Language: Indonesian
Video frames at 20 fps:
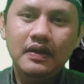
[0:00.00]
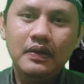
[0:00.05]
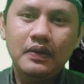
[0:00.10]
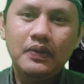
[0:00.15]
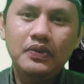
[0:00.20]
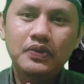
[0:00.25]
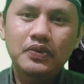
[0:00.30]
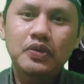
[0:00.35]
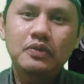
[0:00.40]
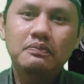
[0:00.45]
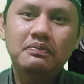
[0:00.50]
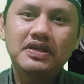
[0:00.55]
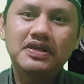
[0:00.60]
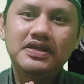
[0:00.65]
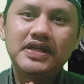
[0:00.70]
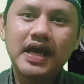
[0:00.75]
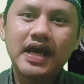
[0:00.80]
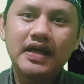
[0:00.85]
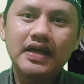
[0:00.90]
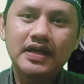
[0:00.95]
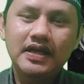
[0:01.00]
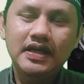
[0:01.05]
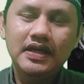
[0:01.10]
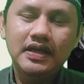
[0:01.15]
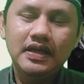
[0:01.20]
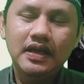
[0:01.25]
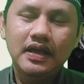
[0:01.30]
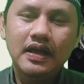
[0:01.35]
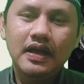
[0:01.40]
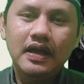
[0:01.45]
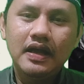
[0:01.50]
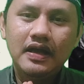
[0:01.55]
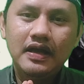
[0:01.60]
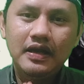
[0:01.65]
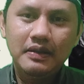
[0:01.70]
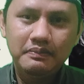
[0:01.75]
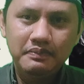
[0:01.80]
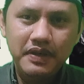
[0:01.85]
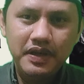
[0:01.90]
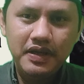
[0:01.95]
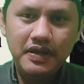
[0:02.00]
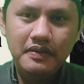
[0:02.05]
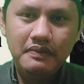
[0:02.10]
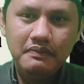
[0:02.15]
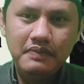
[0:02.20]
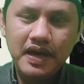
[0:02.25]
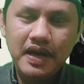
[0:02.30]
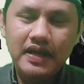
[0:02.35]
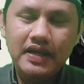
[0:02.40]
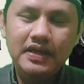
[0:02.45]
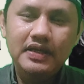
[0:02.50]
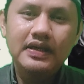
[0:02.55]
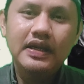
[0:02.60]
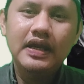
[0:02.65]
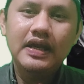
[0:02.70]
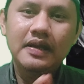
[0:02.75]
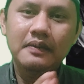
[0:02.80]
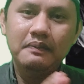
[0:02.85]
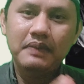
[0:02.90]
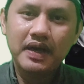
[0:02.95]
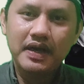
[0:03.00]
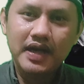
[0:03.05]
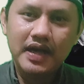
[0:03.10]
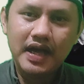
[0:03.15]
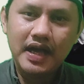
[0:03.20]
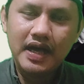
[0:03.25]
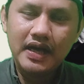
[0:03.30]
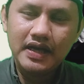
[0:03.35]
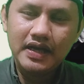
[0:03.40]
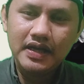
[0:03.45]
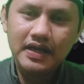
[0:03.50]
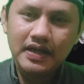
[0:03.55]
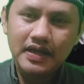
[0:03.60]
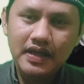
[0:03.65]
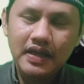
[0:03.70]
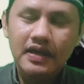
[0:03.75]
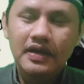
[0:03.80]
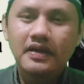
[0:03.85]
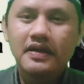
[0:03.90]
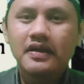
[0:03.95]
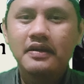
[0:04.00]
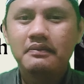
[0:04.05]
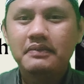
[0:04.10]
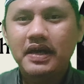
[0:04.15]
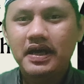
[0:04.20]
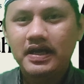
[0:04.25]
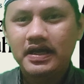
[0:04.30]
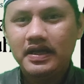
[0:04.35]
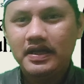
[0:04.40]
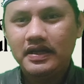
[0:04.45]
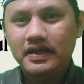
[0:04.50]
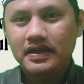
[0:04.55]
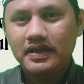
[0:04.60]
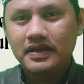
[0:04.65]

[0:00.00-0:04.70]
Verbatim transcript: untuk menjadi lebih baik daripada hari kemarin.